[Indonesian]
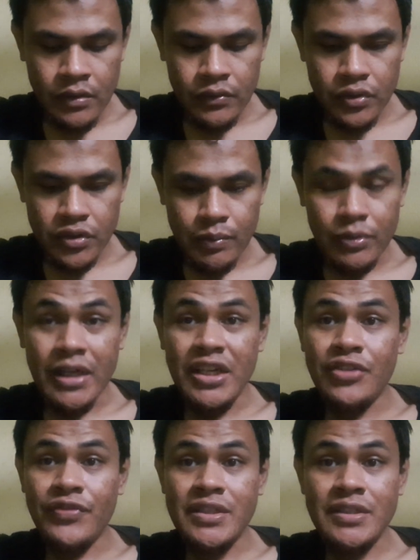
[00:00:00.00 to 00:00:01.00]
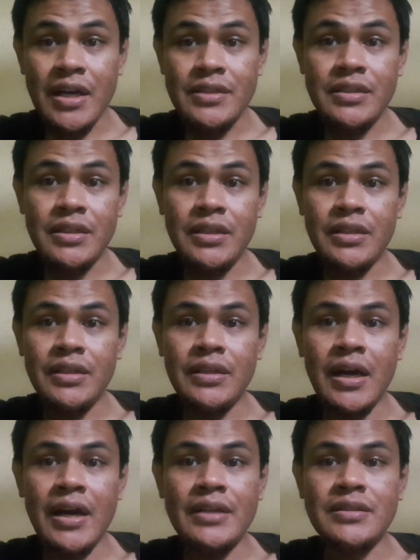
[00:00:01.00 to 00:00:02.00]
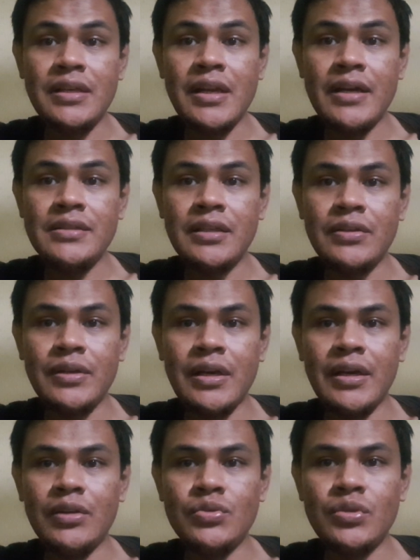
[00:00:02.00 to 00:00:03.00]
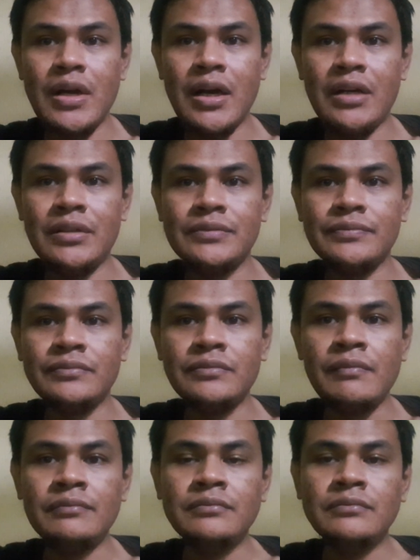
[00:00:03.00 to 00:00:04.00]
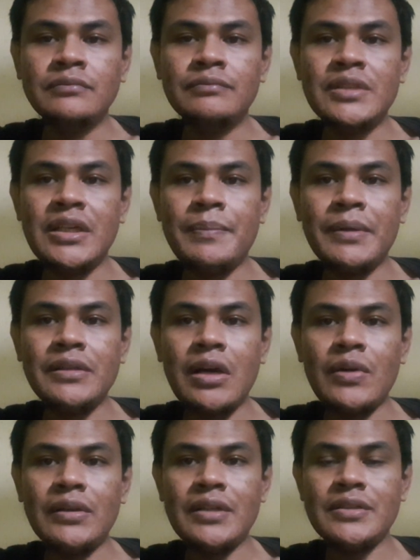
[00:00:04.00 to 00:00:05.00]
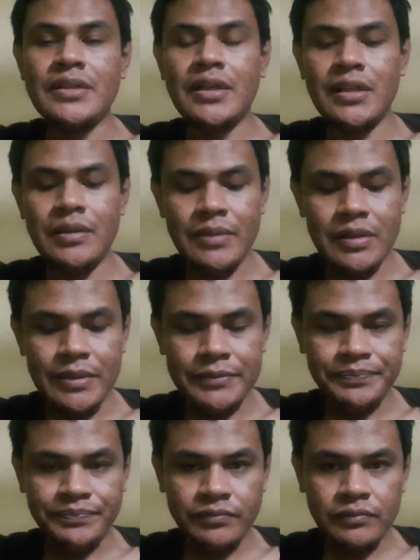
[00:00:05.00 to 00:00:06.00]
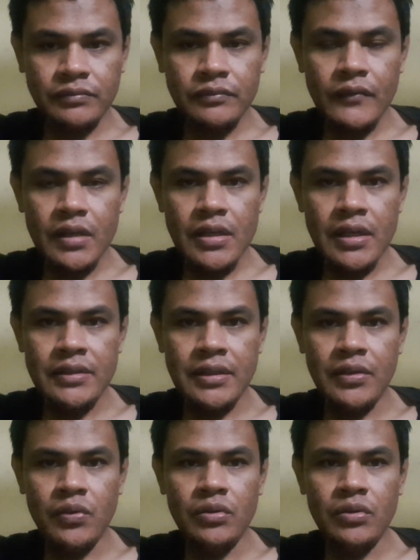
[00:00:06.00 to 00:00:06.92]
terus kemudian investasi yang nggak jelas gitu ya itu juga akan menjadi pertaruhan tersendiri teman-teman jadi